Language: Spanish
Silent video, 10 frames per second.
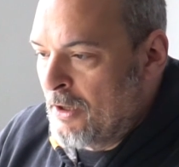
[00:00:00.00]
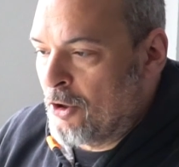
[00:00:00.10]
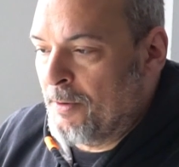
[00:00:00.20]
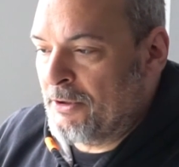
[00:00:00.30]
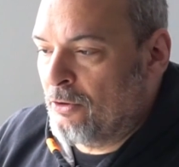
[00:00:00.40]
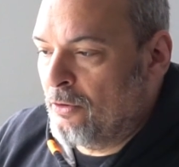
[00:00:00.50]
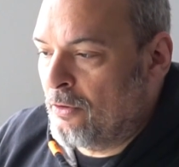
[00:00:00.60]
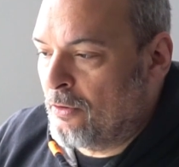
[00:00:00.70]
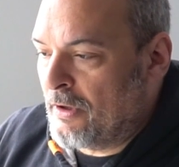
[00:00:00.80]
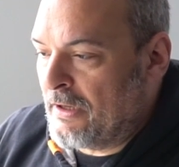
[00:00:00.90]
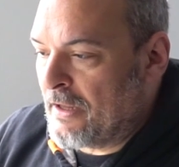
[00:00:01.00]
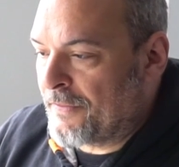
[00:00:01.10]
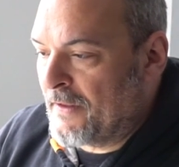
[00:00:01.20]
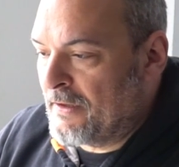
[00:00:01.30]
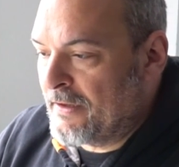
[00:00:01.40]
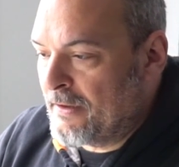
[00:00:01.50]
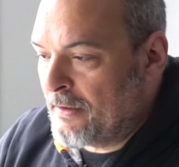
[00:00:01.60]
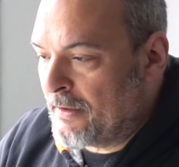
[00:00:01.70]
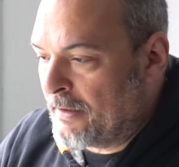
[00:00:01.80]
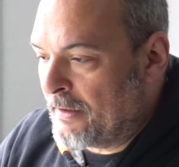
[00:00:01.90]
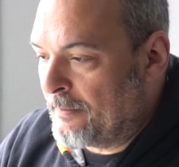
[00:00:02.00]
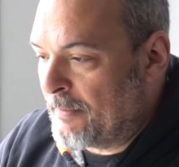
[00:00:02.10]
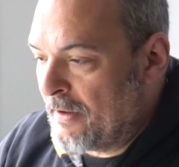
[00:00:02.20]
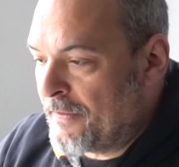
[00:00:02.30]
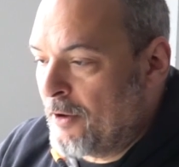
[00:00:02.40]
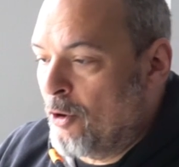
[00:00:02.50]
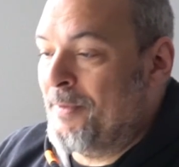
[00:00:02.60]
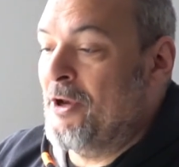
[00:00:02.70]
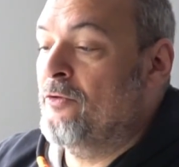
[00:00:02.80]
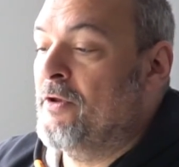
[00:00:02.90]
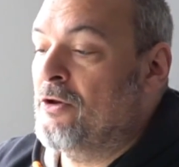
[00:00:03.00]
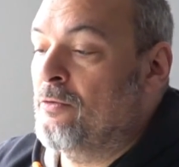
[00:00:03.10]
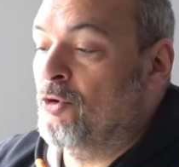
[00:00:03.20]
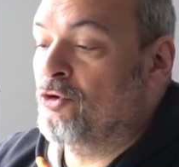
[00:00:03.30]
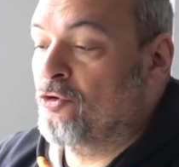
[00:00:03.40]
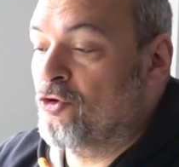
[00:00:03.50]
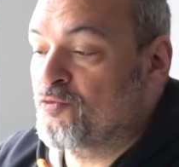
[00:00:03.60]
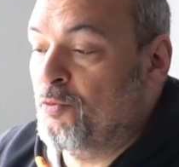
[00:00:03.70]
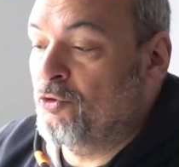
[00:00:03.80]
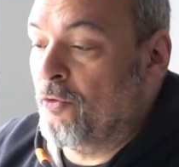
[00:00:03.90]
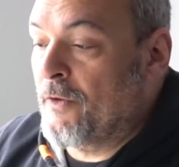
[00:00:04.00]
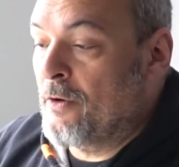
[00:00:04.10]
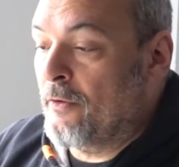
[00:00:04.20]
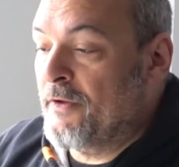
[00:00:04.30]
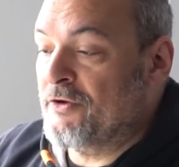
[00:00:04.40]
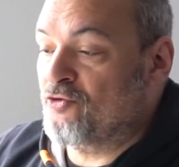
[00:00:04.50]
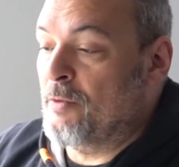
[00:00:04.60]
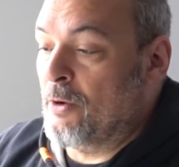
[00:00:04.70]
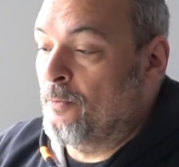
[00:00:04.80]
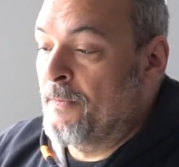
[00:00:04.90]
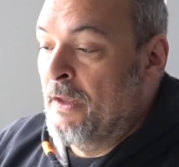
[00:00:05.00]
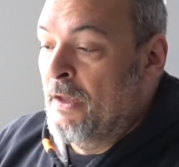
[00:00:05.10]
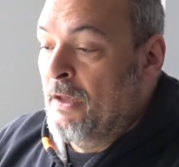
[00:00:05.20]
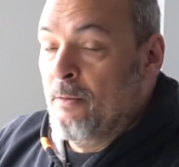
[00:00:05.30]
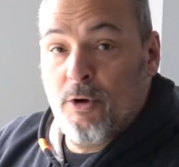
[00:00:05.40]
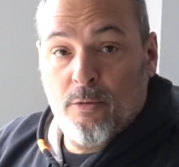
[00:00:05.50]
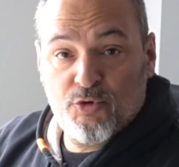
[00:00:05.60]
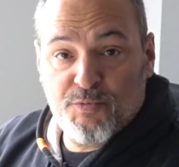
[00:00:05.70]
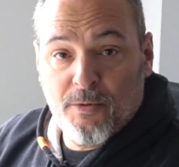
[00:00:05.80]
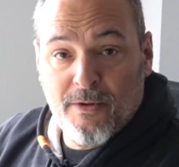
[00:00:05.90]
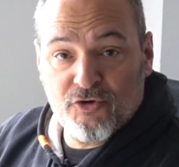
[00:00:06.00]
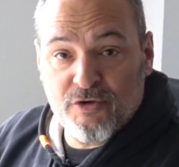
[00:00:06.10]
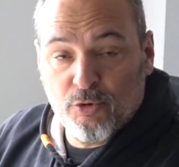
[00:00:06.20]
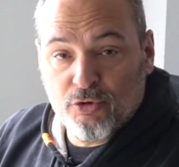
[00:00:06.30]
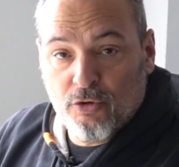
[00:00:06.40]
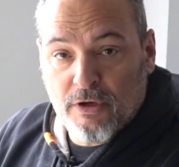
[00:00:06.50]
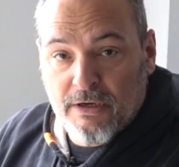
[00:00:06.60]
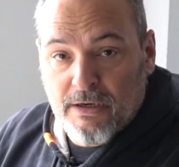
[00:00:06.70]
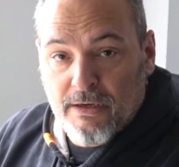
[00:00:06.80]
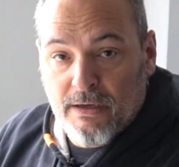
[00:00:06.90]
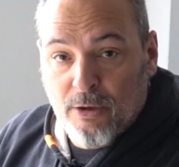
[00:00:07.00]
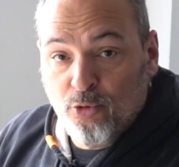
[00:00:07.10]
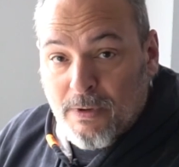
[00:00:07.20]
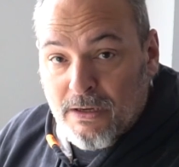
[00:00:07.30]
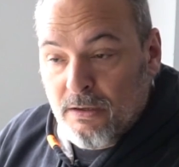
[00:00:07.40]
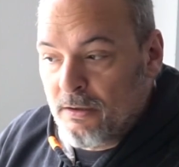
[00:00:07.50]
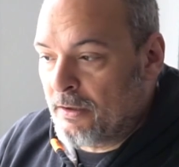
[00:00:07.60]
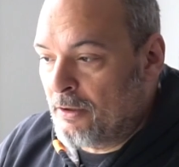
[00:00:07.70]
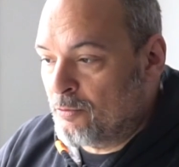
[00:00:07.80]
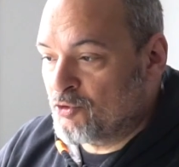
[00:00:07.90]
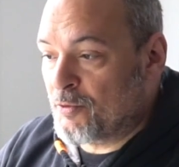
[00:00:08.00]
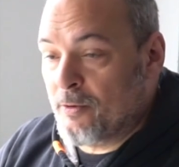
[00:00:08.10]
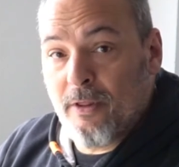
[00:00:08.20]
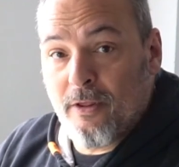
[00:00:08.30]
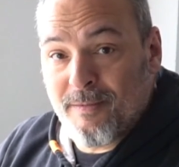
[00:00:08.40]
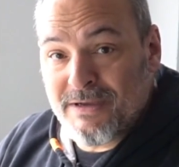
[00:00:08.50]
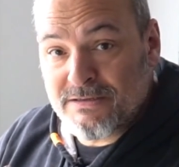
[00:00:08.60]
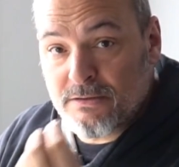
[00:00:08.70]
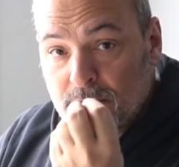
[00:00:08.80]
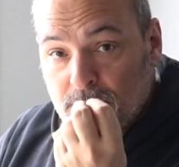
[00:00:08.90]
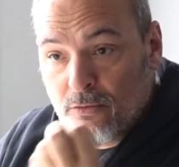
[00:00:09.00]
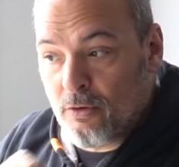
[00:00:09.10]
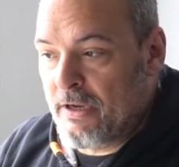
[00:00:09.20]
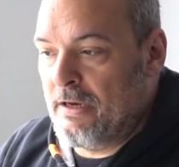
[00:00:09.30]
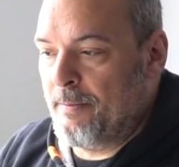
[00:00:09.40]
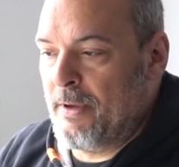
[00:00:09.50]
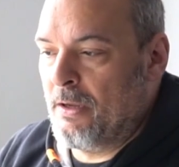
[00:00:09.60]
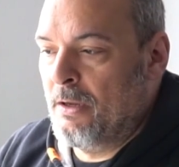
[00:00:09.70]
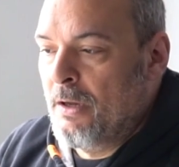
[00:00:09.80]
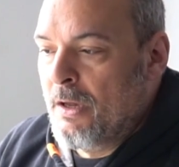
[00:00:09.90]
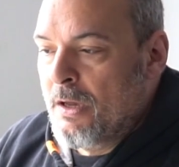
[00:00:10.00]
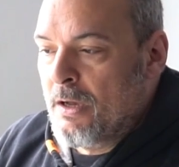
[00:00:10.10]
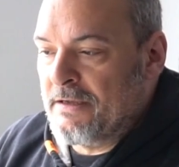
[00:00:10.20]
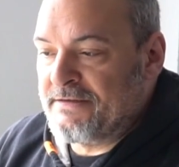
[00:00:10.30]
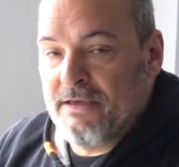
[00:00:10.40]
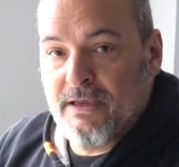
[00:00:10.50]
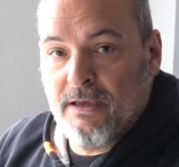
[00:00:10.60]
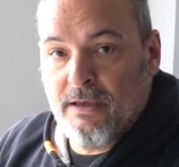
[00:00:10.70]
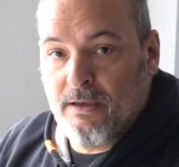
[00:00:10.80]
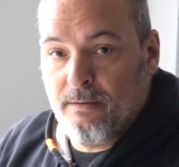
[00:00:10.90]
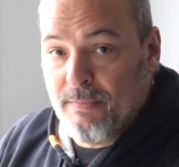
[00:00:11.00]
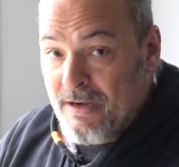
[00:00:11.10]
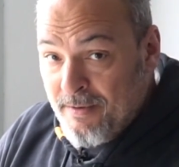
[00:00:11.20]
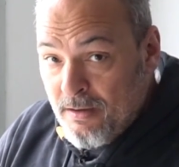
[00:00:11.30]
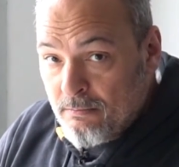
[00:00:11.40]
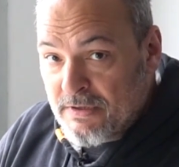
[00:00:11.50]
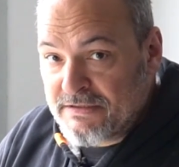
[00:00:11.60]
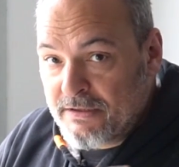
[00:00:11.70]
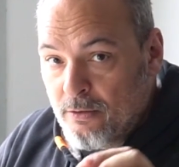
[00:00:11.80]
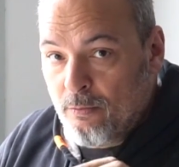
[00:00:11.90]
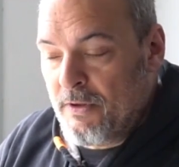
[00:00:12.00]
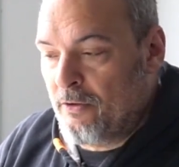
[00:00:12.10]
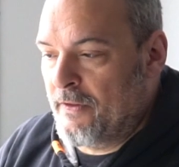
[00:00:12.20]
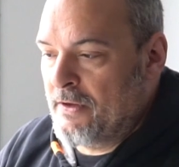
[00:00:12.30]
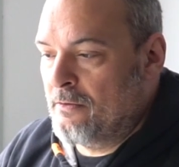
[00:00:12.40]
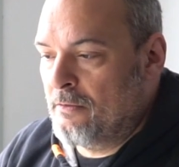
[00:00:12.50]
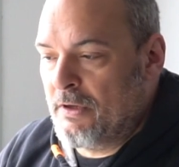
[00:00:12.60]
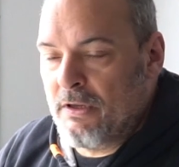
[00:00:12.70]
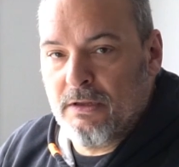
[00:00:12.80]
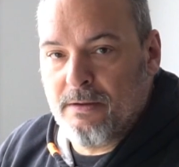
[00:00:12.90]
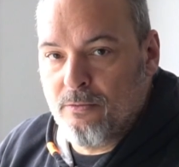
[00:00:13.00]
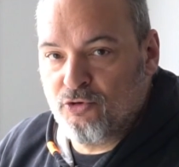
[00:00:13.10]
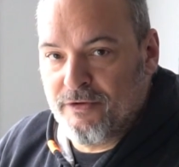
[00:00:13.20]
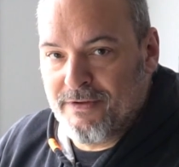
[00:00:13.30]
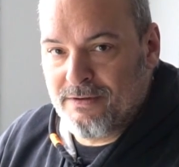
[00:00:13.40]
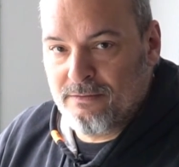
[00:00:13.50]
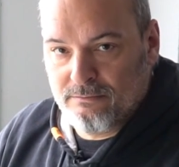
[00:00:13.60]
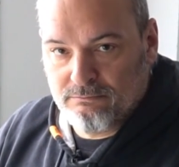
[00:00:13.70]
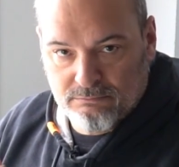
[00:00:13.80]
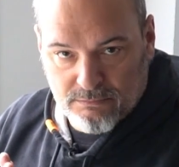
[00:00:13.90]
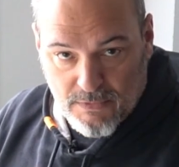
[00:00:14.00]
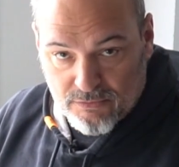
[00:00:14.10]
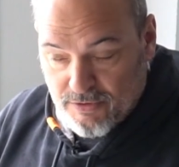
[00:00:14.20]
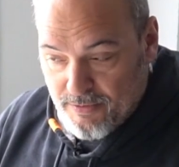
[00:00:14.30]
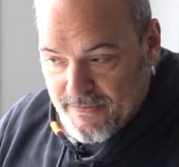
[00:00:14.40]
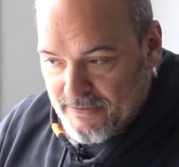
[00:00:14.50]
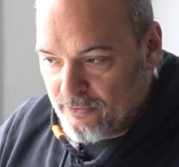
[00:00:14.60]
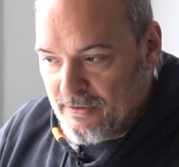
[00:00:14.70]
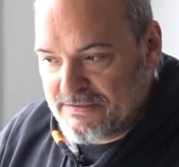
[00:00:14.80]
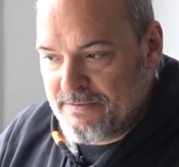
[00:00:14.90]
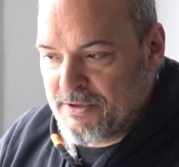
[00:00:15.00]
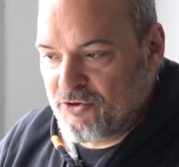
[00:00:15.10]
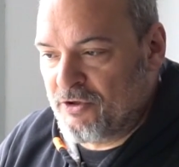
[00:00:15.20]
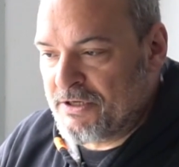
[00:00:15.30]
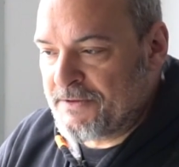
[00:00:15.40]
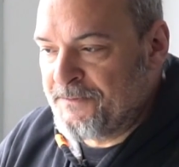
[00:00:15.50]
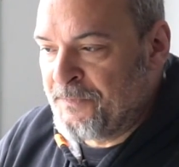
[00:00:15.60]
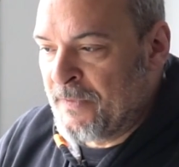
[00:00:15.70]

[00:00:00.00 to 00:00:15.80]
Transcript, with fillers: Roberto Eliazalde eh, me dice opinión del motor 2.5i de Subaru. Bueno, hemos probado ese motor en el Outback y lo hemos probado además con GLP. Así que en breve vas a tener un vídeo de ello y te vamos a dar te voy a dar todas las impresiones